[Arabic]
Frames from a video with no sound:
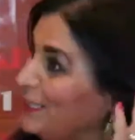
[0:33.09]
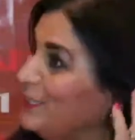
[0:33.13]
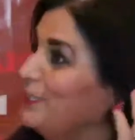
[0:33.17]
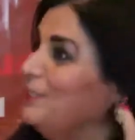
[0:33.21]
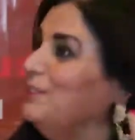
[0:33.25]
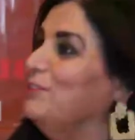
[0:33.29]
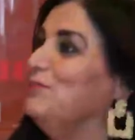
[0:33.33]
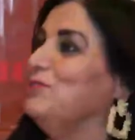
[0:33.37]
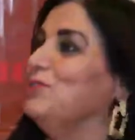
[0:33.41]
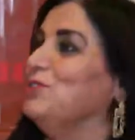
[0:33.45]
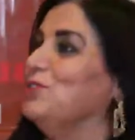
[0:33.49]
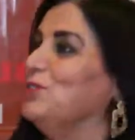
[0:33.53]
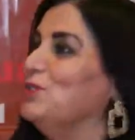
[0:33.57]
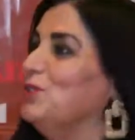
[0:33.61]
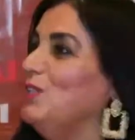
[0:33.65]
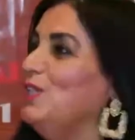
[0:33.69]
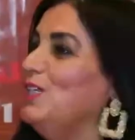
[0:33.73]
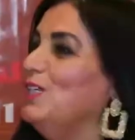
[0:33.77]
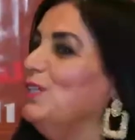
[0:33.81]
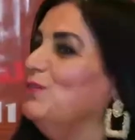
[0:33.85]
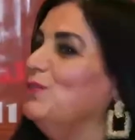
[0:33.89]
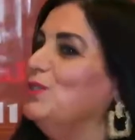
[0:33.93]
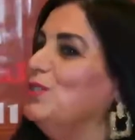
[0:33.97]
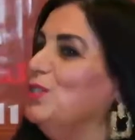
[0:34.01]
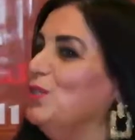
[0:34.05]

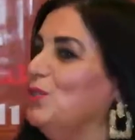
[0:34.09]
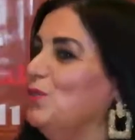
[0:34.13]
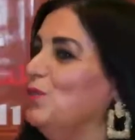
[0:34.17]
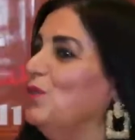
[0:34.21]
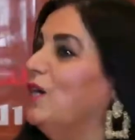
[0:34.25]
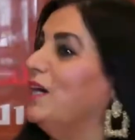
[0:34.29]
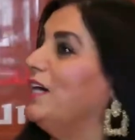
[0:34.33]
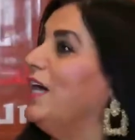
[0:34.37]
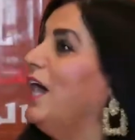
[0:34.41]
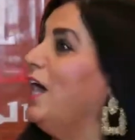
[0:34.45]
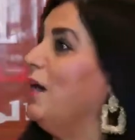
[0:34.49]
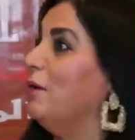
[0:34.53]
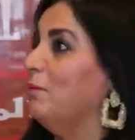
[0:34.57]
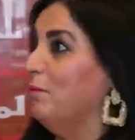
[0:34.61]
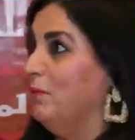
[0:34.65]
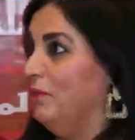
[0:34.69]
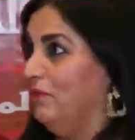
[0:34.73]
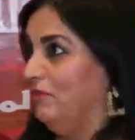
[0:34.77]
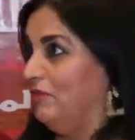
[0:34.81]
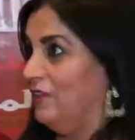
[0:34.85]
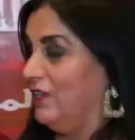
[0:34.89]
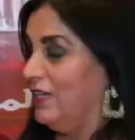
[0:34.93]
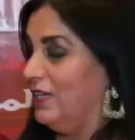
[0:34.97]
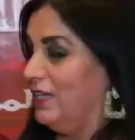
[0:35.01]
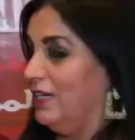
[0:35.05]
تلفزيونيه وان هو رحب
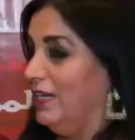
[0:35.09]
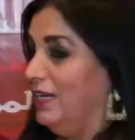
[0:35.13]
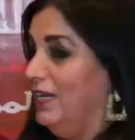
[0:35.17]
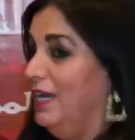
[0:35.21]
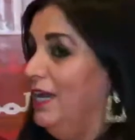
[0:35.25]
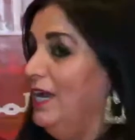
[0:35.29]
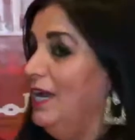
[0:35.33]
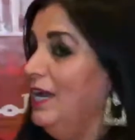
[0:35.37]
بالفكره